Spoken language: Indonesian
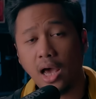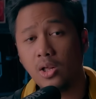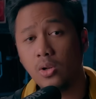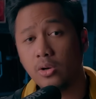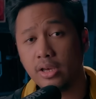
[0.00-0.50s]
kalau
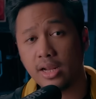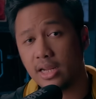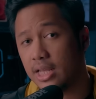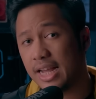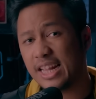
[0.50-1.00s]
lo kira
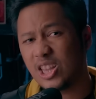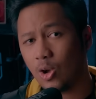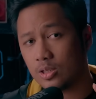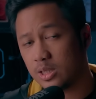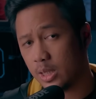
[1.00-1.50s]
dia
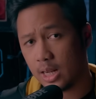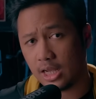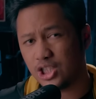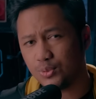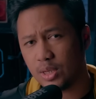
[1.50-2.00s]
ngetok
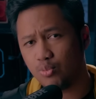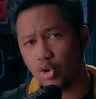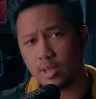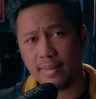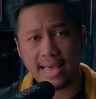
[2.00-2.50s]
jendela cuman
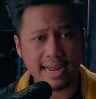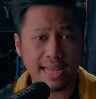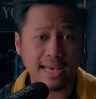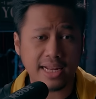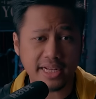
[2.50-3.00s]
buat marah
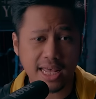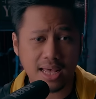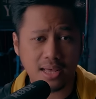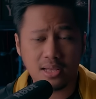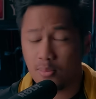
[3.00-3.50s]

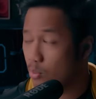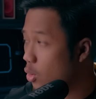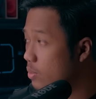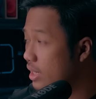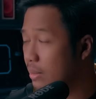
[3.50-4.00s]
karena
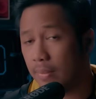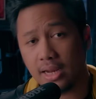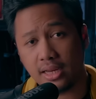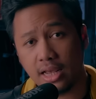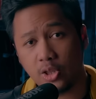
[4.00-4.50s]
mobil
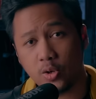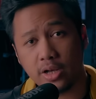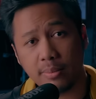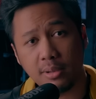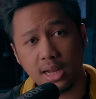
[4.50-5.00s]
depannya itu
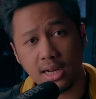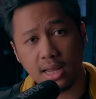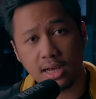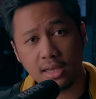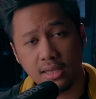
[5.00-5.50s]
ngerem
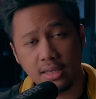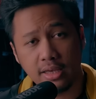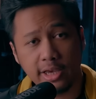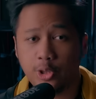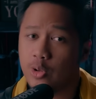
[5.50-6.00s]
mendadak,
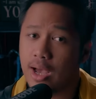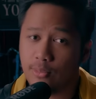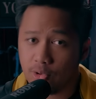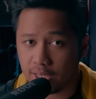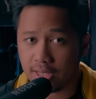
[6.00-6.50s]
itu nggak
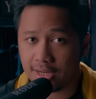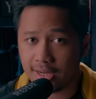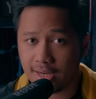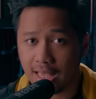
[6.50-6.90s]
mungkin.